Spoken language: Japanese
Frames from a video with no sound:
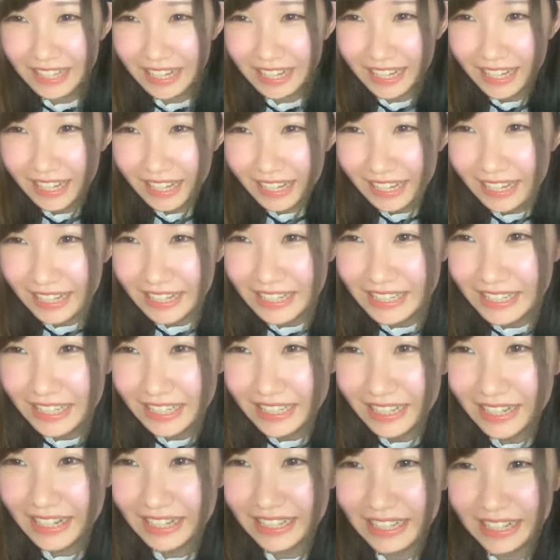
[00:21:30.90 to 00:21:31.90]
さん蚊に
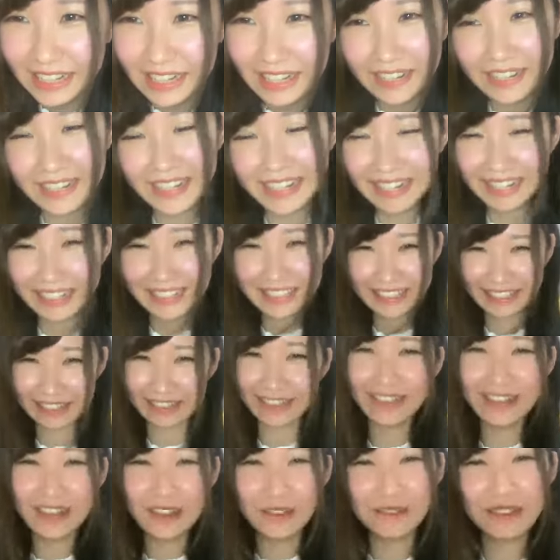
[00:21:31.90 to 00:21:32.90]
刺されたいらなきゃいいんです
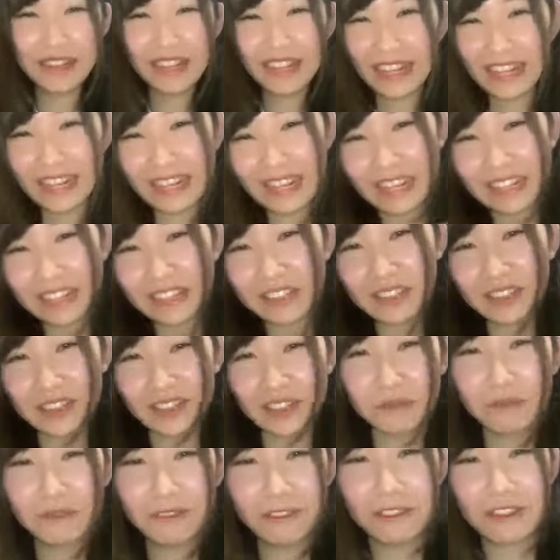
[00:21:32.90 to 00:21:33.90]
よみんなにねその
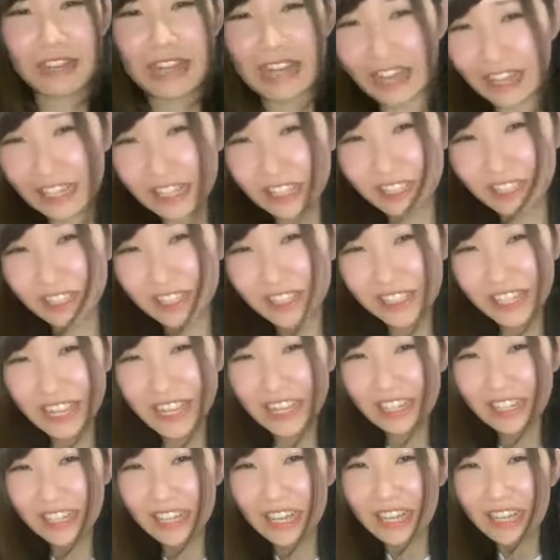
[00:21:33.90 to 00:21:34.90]
もう蚊が出
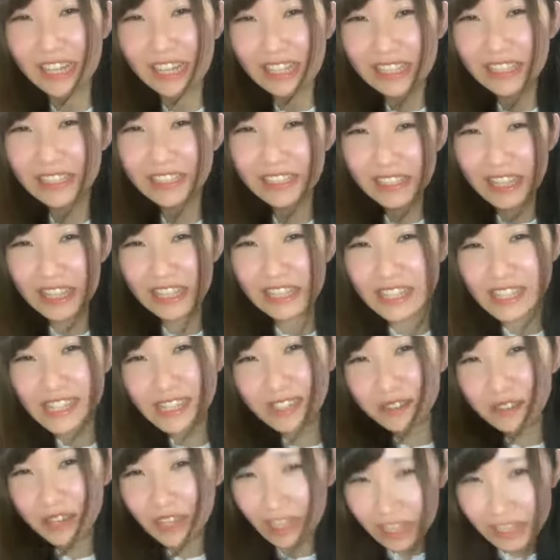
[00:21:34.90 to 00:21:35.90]
現野
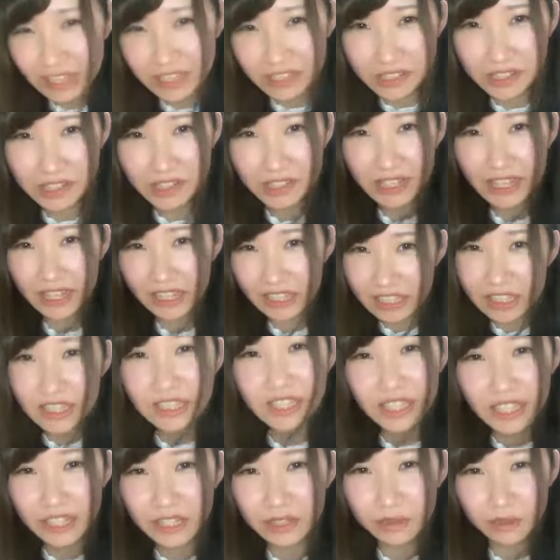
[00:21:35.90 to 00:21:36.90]
生の蚊が出現し
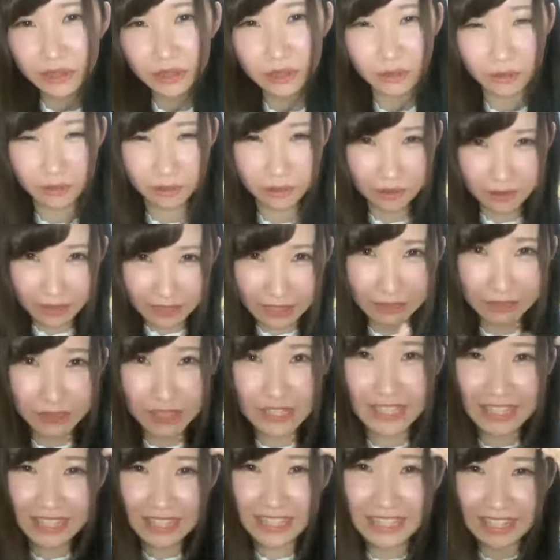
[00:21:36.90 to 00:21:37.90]
ているよってことをね教
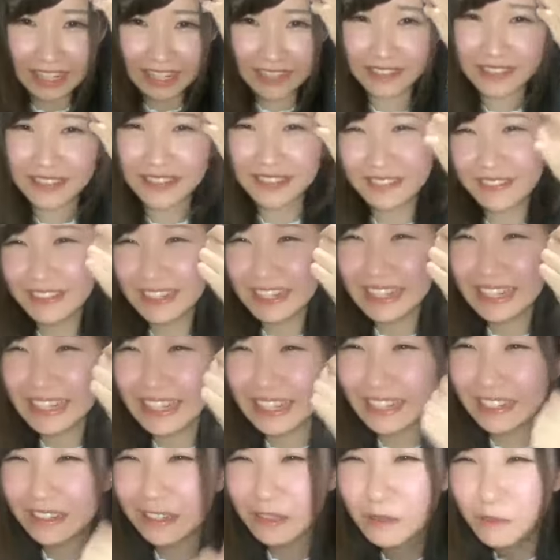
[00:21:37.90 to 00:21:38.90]
えてあげようと思っ
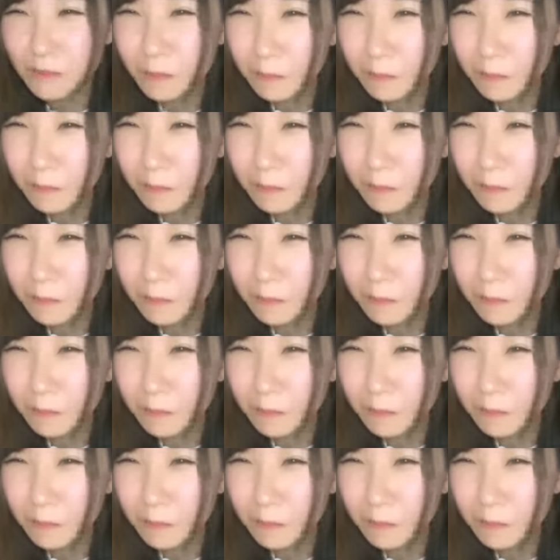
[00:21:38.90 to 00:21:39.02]
て